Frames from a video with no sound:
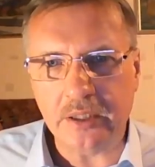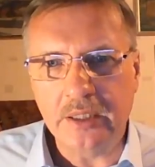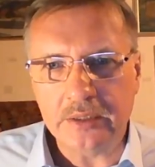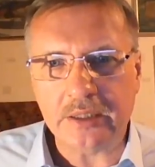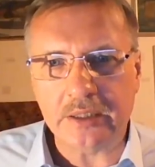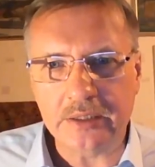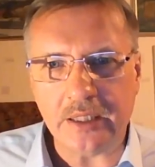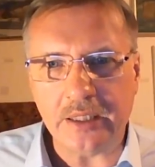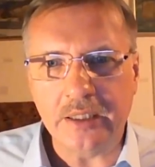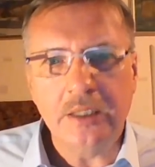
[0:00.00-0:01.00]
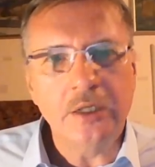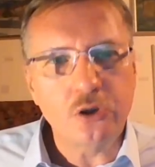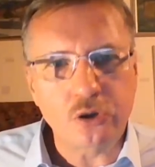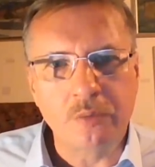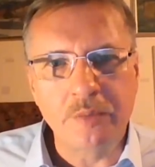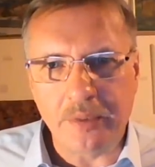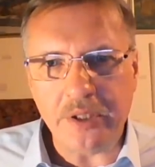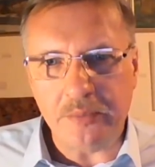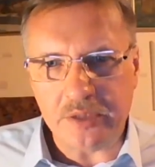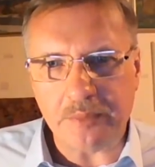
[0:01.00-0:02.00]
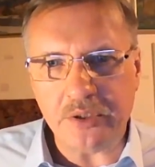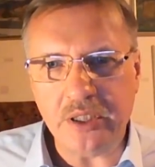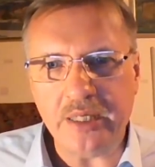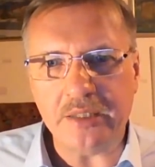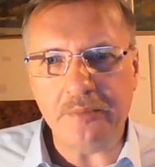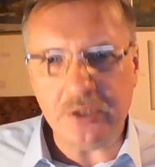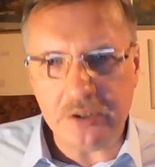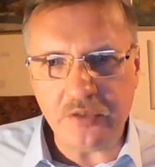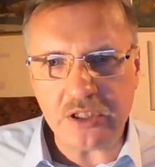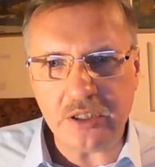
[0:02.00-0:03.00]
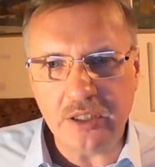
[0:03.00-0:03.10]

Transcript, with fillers: сказали, что мы боимся потерять безвиз,